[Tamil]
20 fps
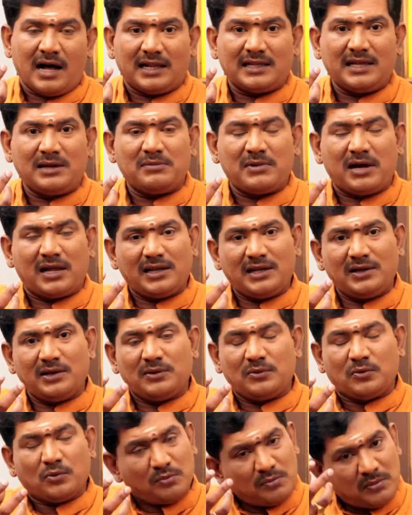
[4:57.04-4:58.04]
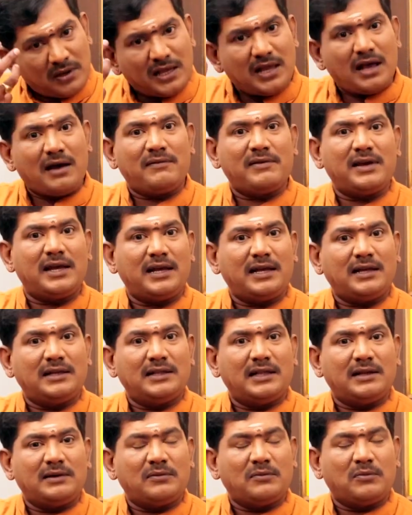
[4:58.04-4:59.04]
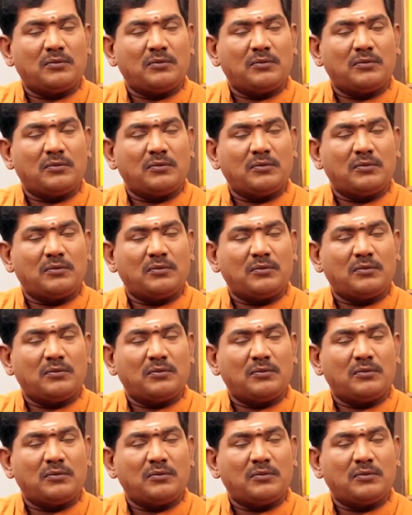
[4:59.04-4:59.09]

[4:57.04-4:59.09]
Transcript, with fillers: அதே மாதிரி உண்மையாகவே இதை